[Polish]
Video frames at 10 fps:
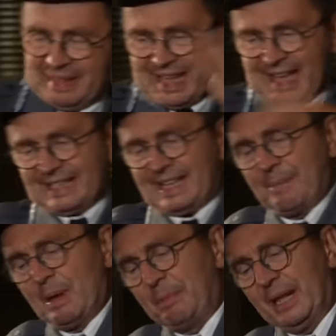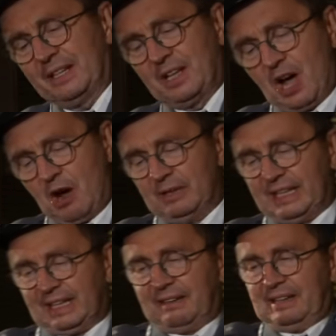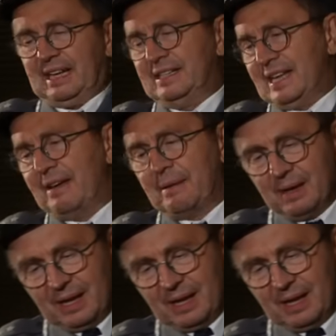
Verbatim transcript: Nie, same pierdoły takie, wiesz, nie.